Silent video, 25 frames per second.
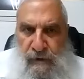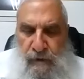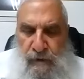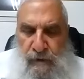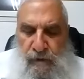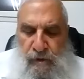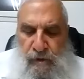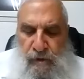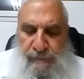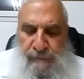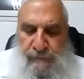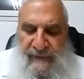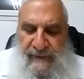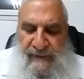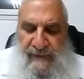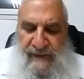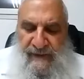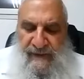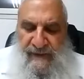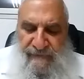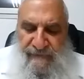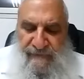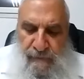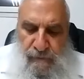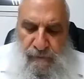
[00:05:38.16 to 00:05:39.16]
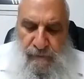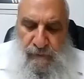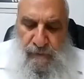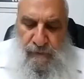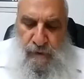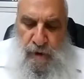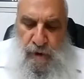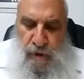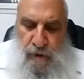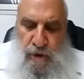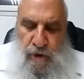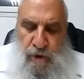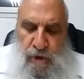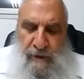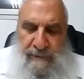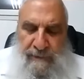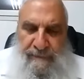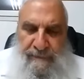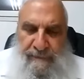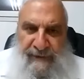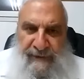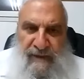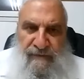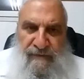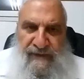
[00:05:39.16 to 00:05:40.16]
Superflu. Je
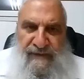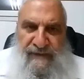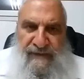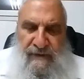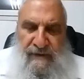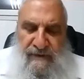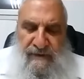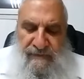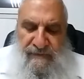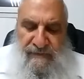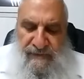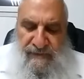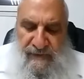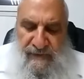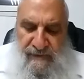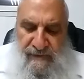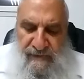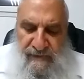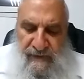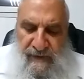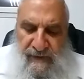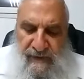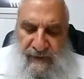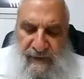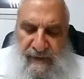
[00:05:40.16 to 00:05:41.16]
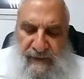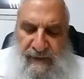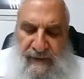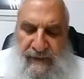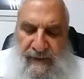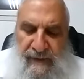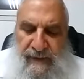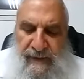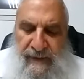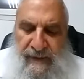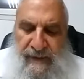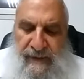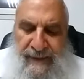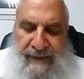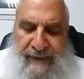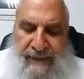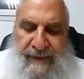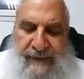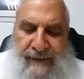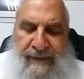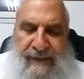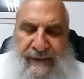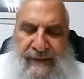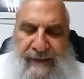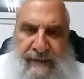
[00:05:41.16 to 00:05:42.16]
répète le verset en hybride.
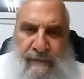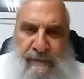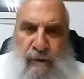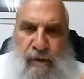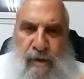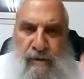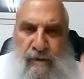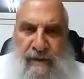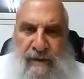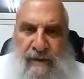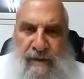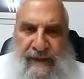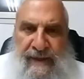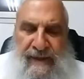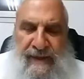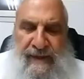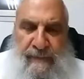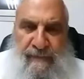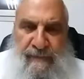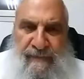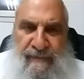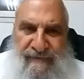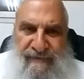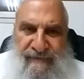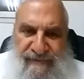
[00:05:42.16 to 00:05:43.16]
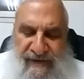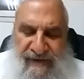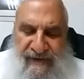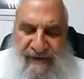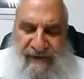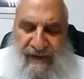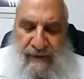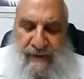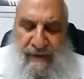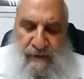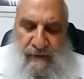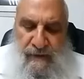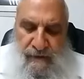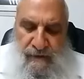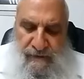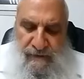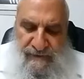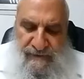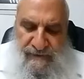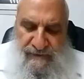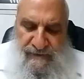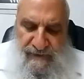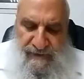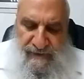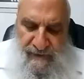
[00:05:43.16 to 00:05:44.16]
L'air est mort lahem va leur
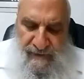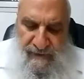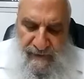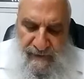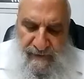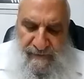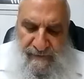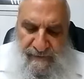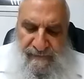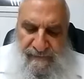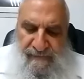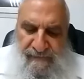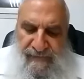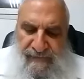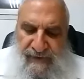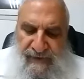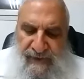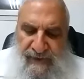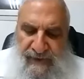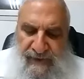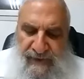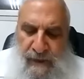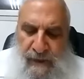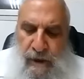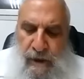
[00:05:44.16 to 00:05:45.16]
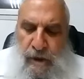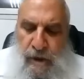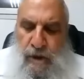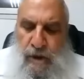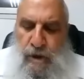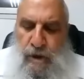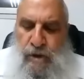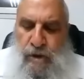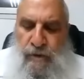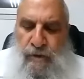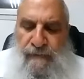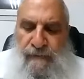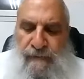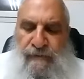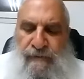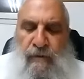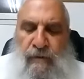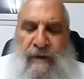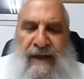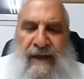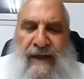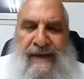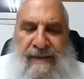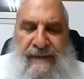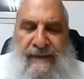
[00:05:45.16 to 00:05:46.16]
dire
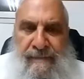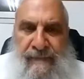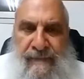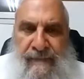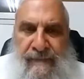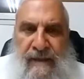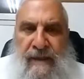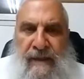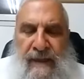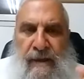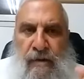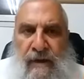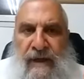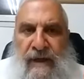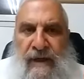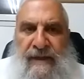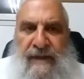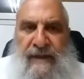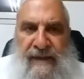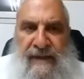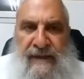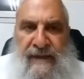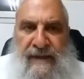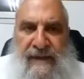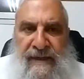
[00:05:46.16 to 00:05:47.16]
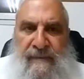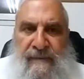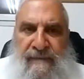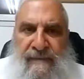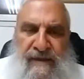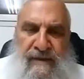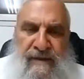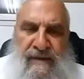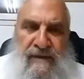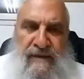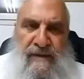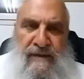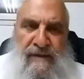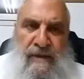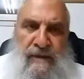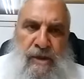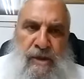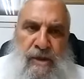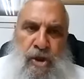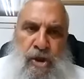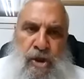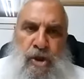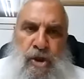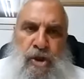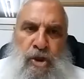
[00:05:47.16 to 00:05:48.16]
Shuvu lachem
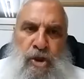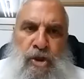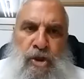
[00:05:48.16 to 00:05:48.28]
vous